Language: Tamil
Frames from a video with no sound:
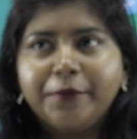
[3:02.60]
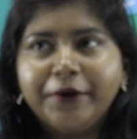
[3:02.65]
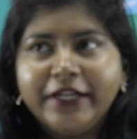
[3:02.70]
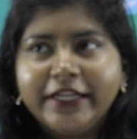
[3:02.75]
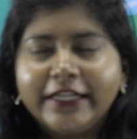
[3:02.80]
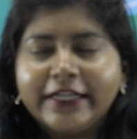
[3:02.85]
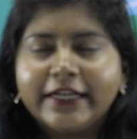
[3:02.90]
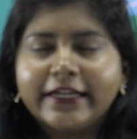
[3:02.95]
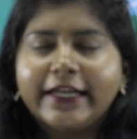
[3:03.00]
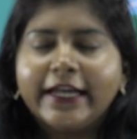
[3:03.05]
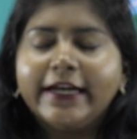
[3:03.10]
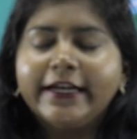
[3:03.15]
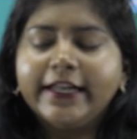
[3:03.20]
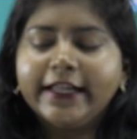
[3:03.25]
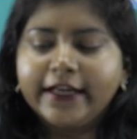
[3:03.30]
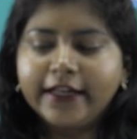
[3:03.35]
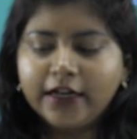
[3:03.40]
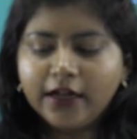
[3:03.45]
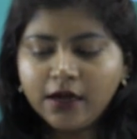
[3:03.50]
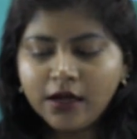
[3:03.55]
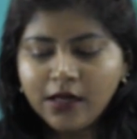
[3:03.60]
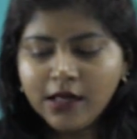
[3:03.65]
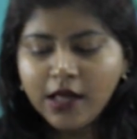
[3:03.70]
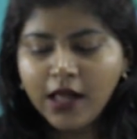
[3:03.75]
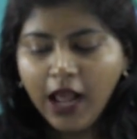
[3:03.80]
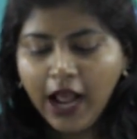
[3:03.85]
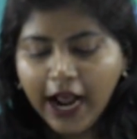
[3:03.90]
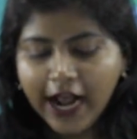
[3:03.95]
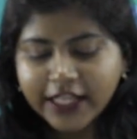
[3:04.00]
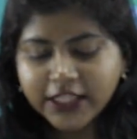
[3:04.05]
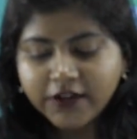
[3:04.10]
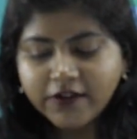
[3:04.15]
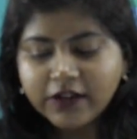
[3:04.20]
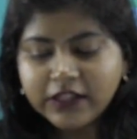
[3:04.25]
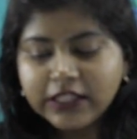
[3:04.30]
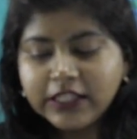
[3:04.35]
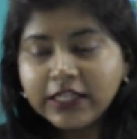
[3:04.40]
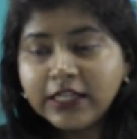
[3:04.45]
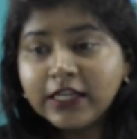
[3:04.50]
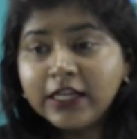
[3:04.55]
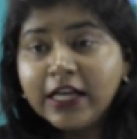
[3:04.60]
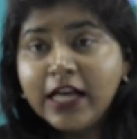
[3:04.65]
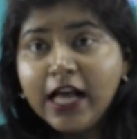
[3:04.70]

அப்படின்னு நீங்கள் கேட்டிங்கன்னா அது வந்து